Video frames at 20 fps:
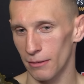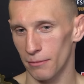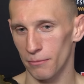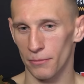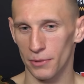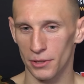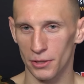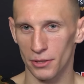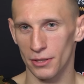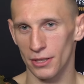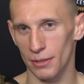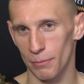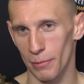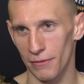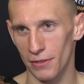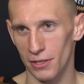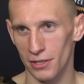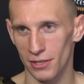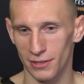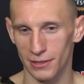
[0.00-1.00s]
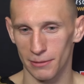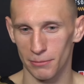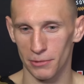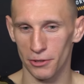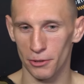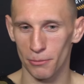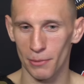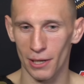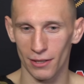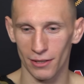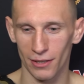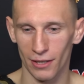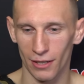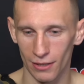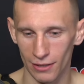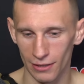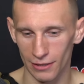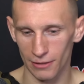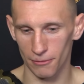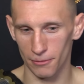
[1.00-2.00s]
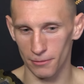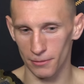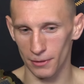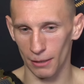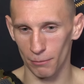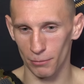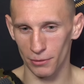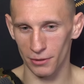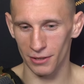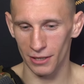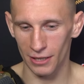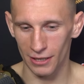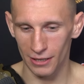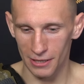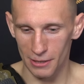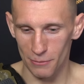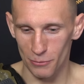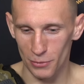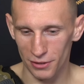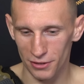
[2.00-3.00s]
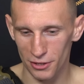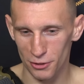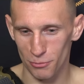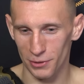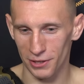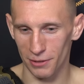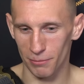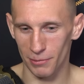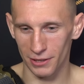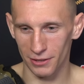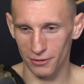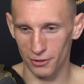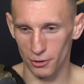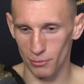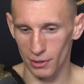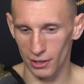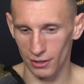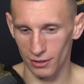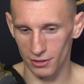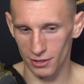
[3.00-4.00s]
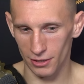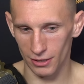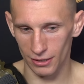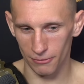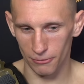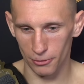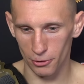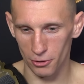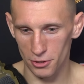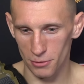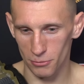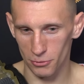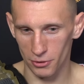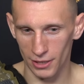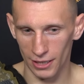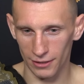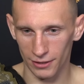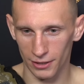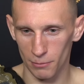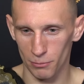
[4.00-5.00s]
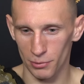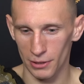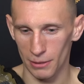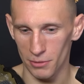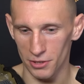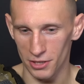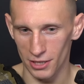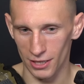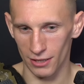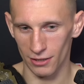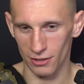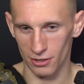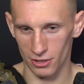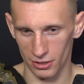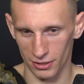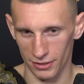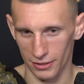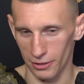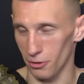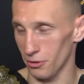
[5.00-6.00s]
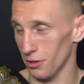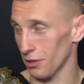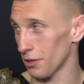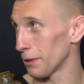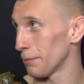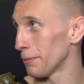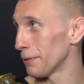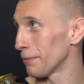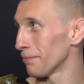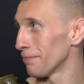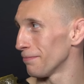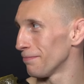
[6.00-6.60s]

Myślicie się pewnie, że jestem nienormalny, ale jakby my jesteśmy chyba nienormalni, że wychodzimy do klatki, bijemy się, a jeszcze się z tego cieszymy.